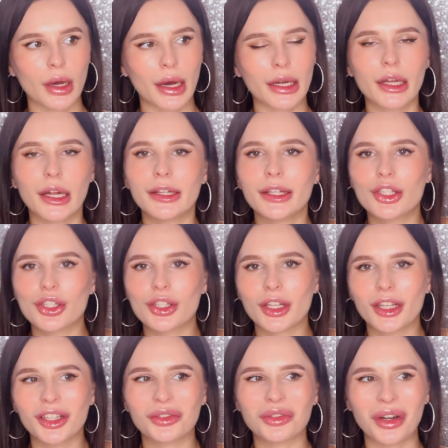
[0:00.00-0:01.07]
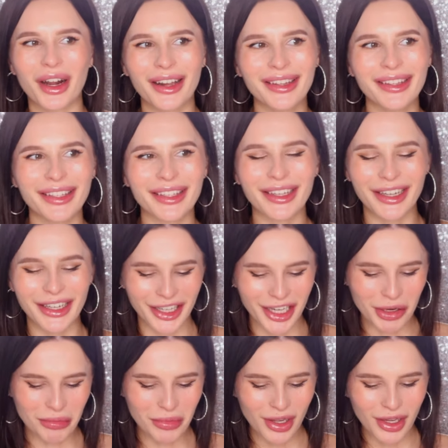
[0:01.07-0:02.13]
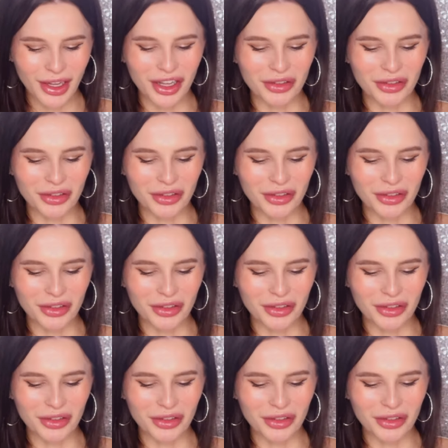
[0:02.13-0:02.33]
органический, натуральный крем,